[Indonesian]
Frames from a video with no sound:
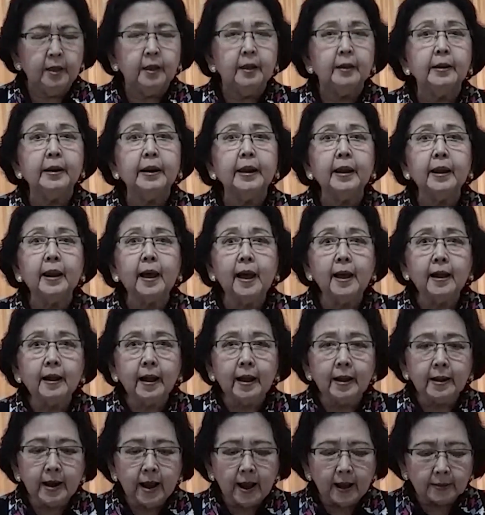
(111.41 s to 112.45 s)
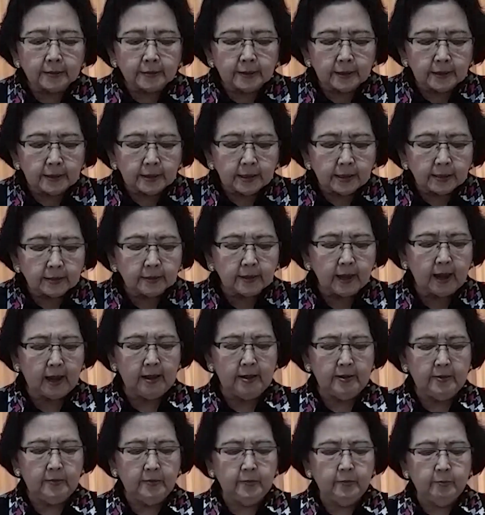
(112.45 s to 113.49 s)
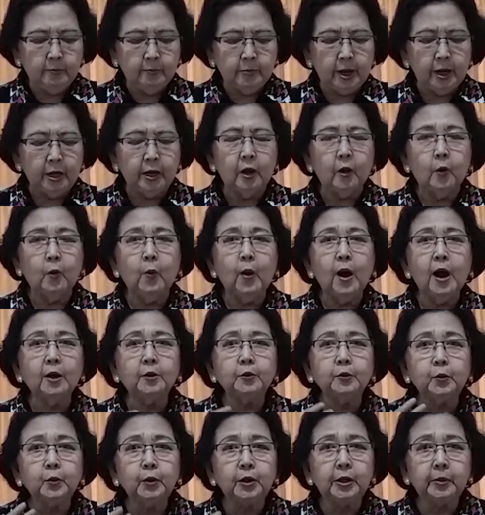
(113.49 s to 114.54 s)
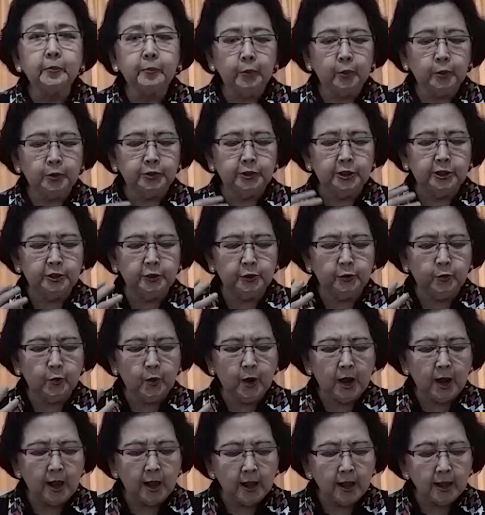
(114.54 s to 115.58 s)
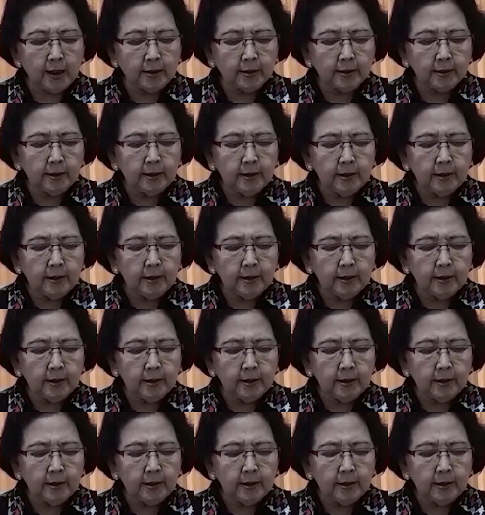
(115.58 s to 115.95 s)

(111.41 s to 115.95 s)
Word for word: Relakan hati kita pada waktu diproses Tuhan,